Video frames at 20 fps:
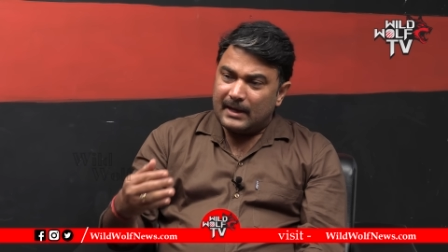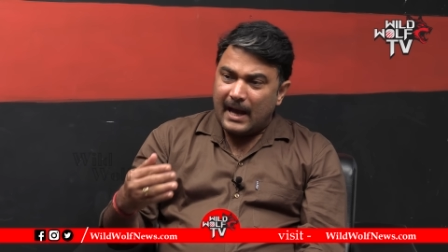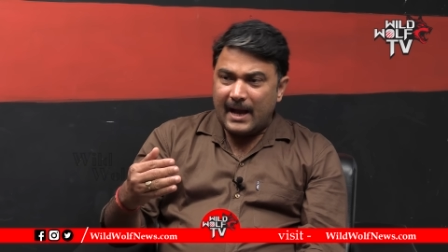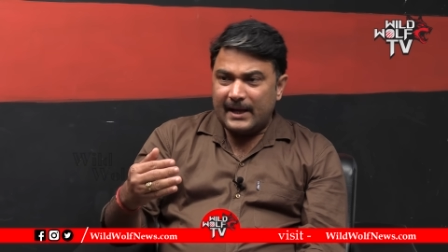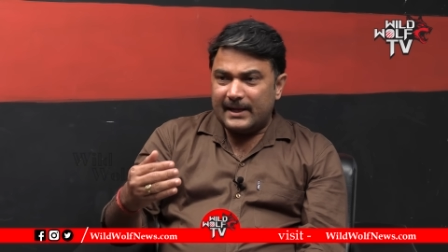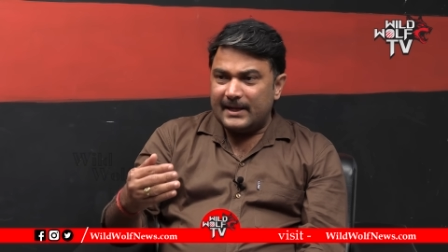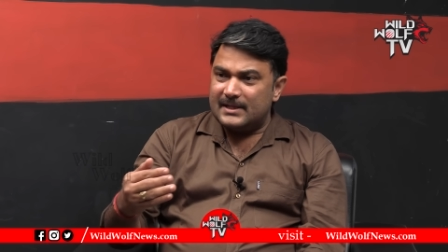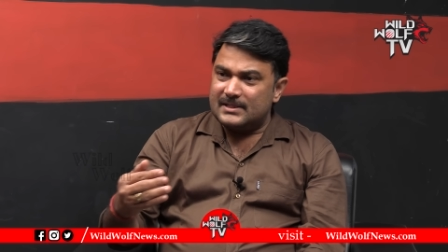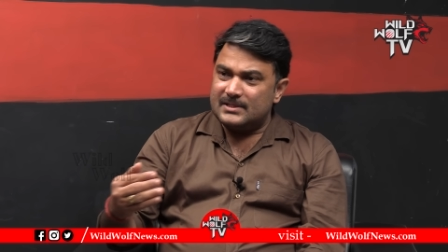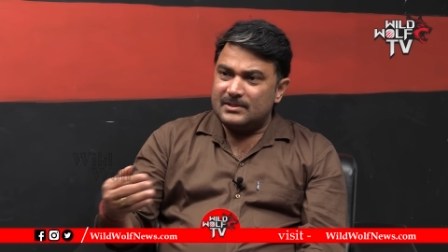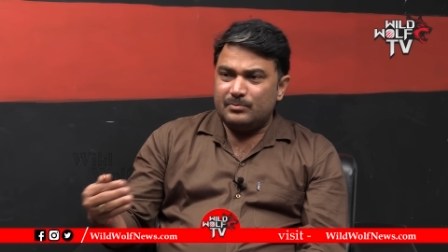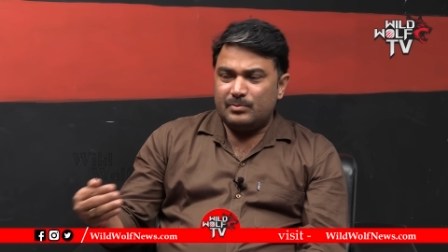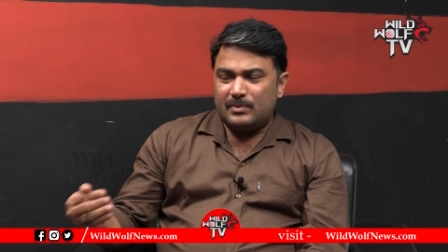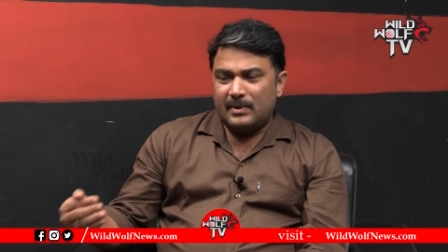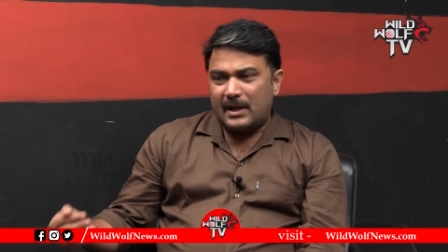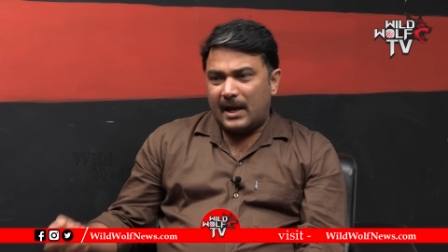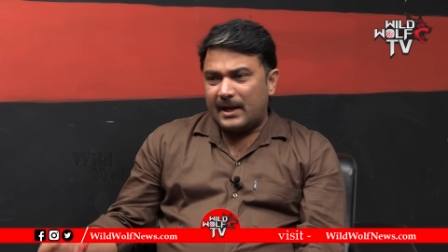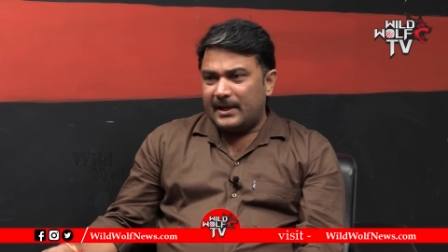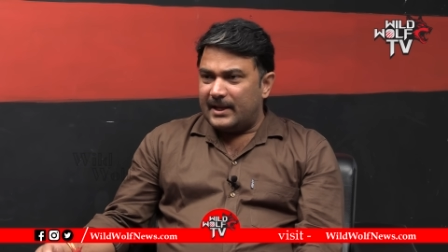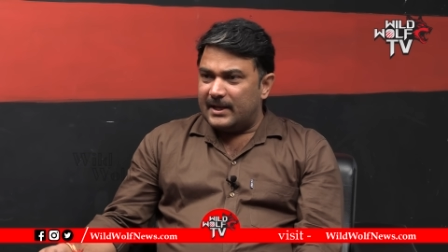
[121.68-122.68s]
కాంగ్రెస్ని
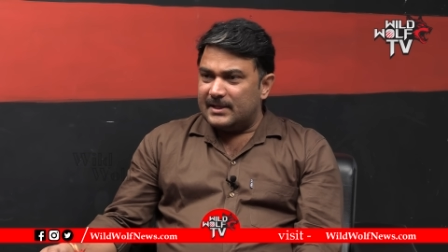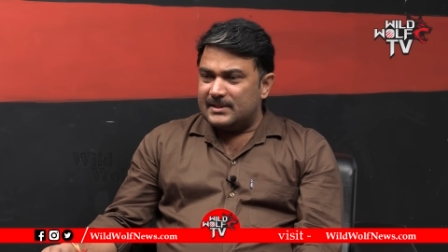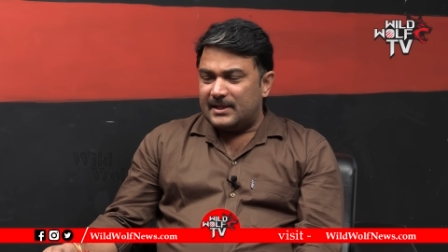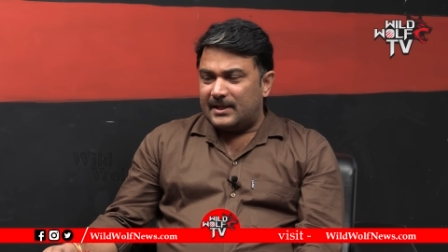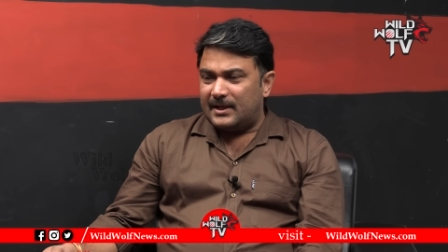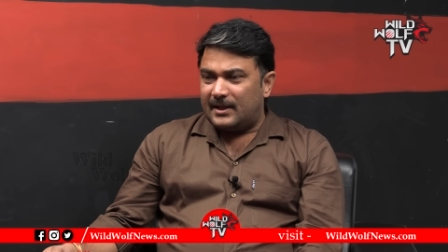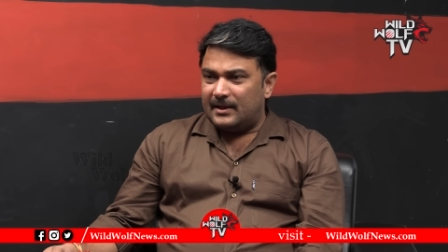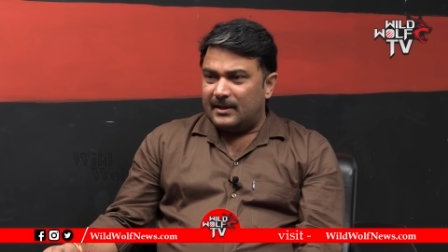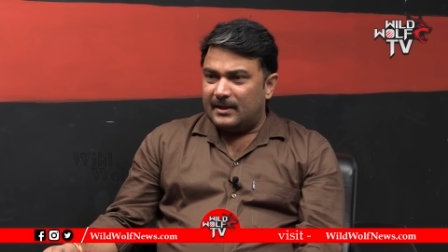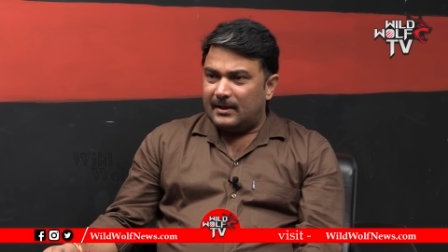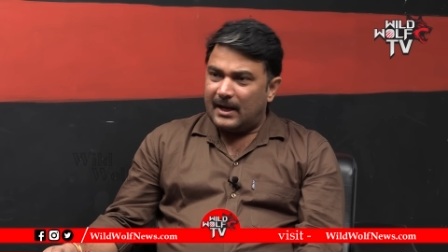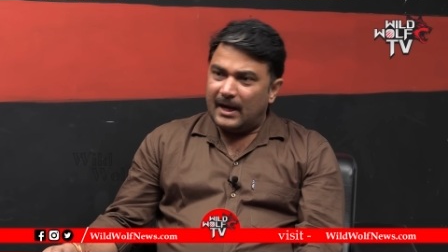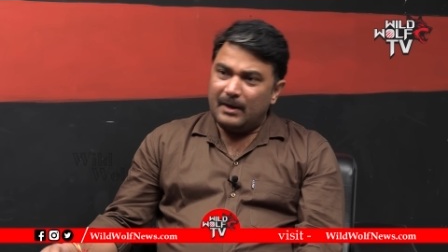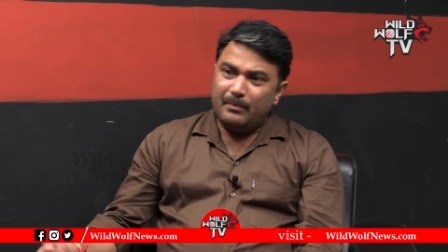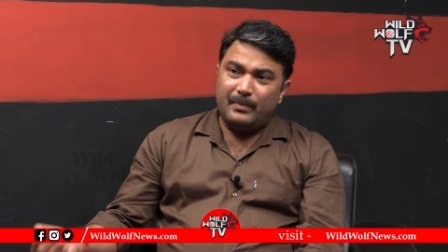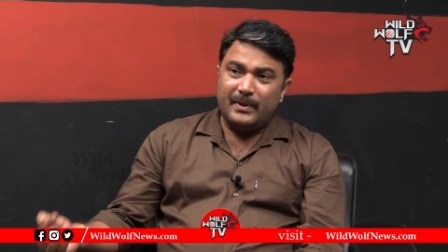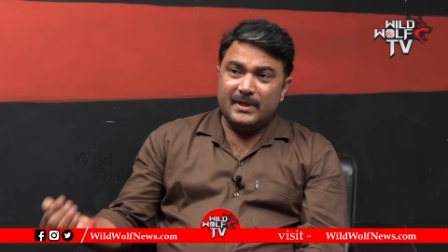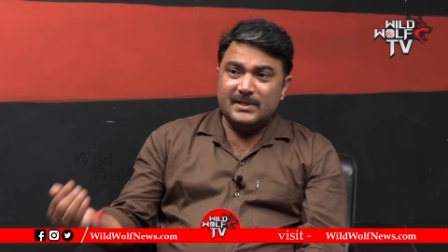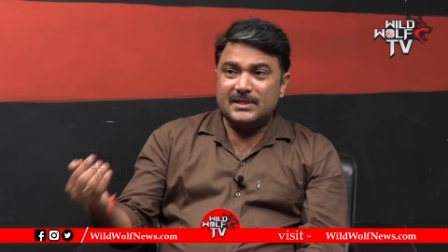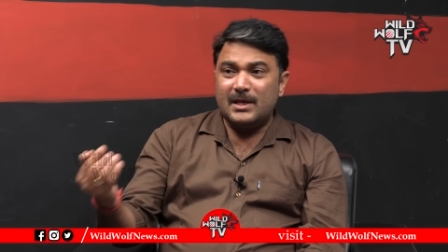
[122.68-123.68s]
అన్యాయం జరిగింది కానీ
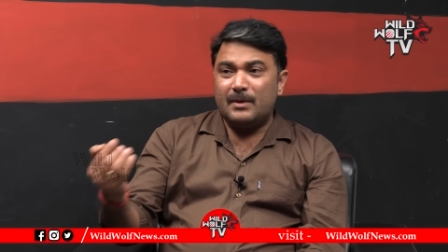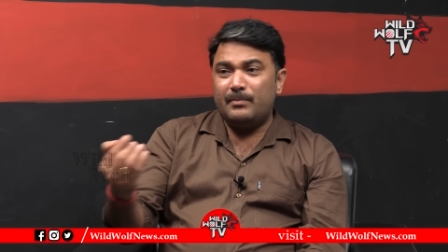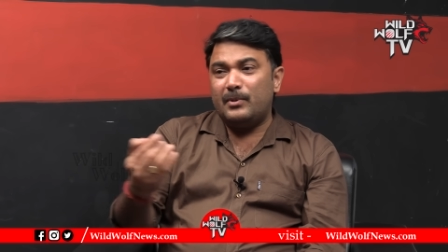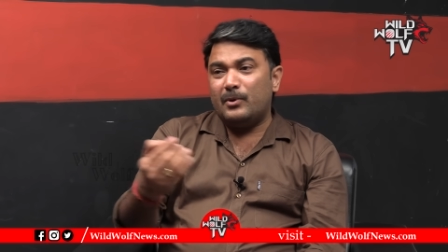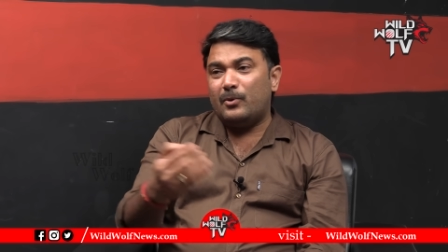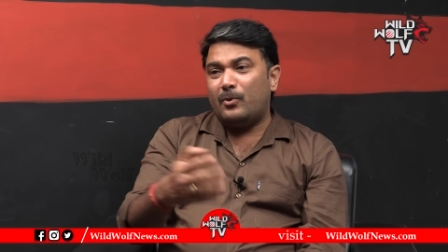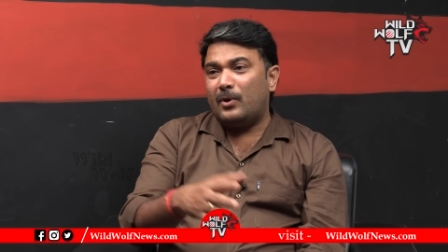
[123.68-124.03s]
బీజేపీ